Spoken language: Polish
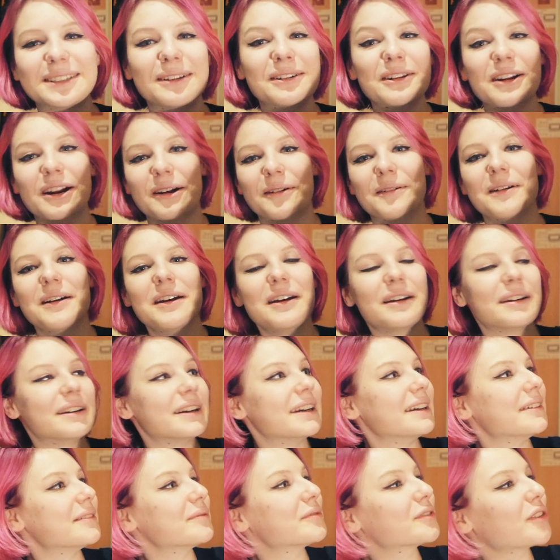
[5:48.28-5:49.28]
Saint Laurent.
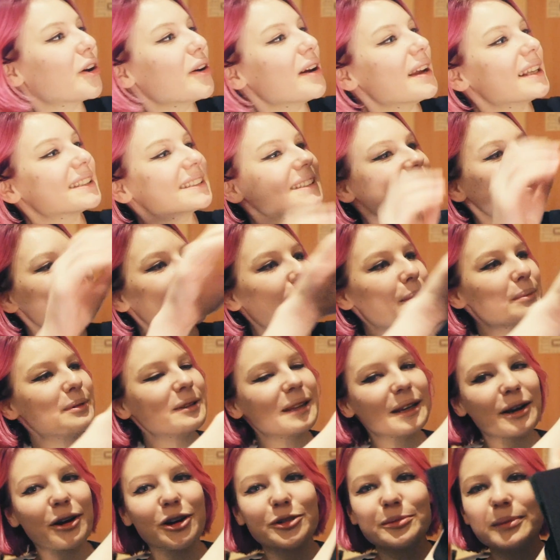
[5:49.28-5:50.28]
Y, to jest
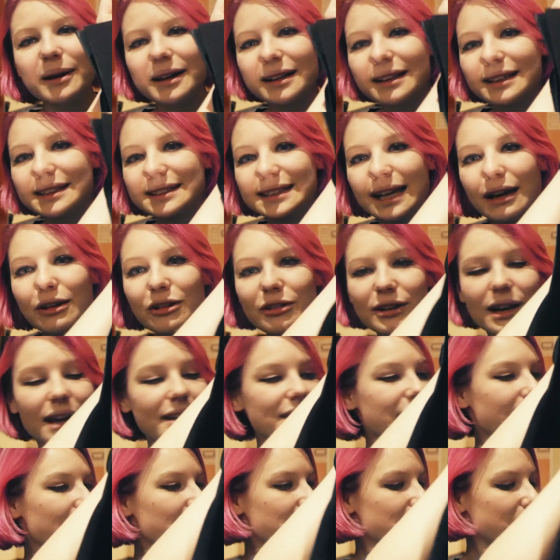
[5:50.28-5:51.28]
nabytek od marki Saint
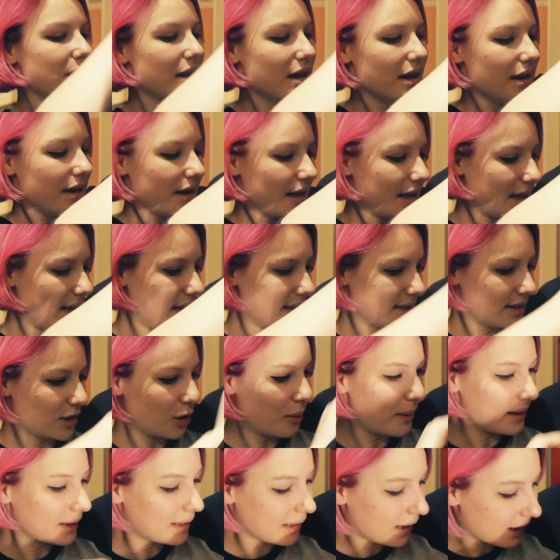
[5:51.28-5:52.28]
Laurent. Nie e,
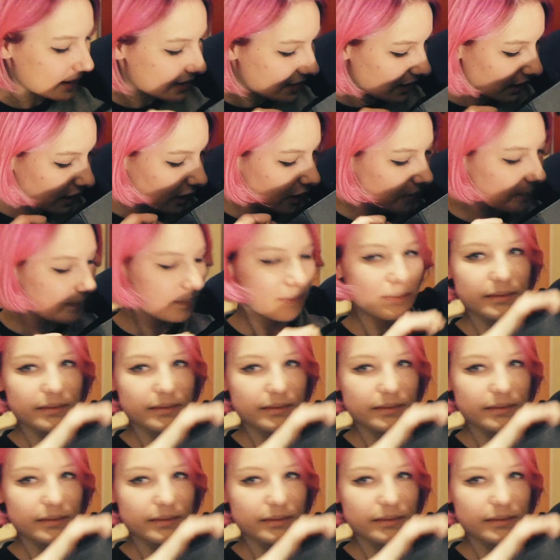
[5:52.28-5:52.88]
zrobię teraz taki